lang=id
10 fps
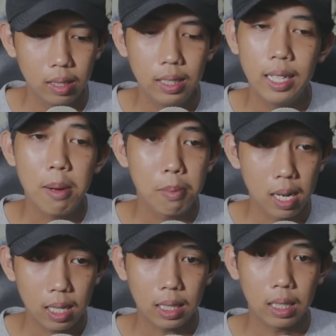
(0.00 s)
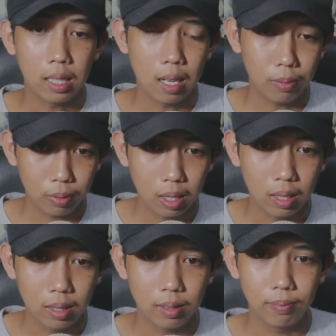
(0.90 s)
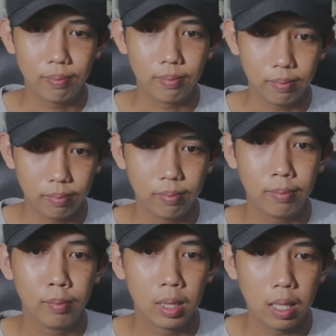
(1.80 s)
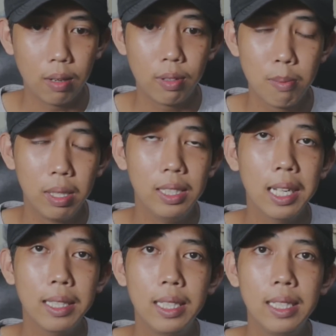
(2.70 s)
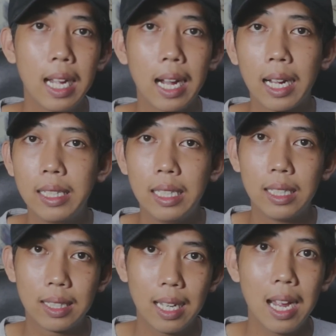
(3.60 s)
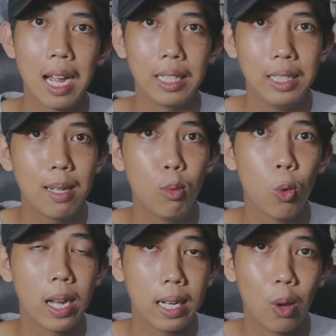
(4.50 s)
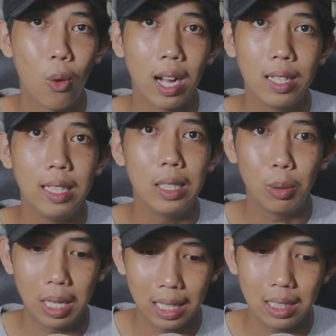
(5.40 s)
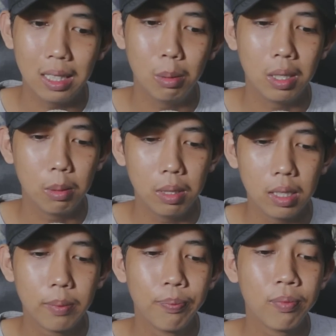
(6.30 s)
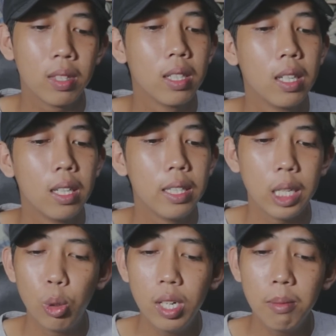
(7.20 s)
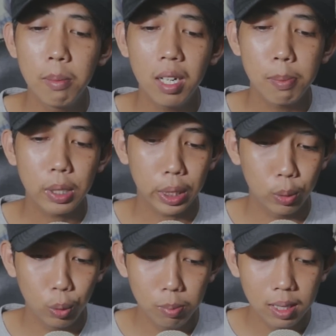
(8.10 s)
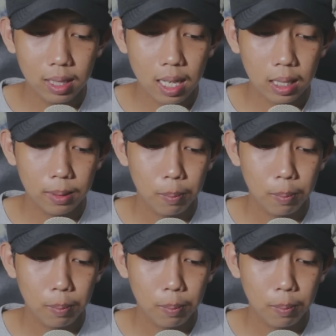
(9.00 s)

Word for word: iya mah kata Rafa hmm, Rafa berjanji nggak akan nyiksa ayam warna-warni itu lagi teman-teman ya udah mama ke pasar dulu bentar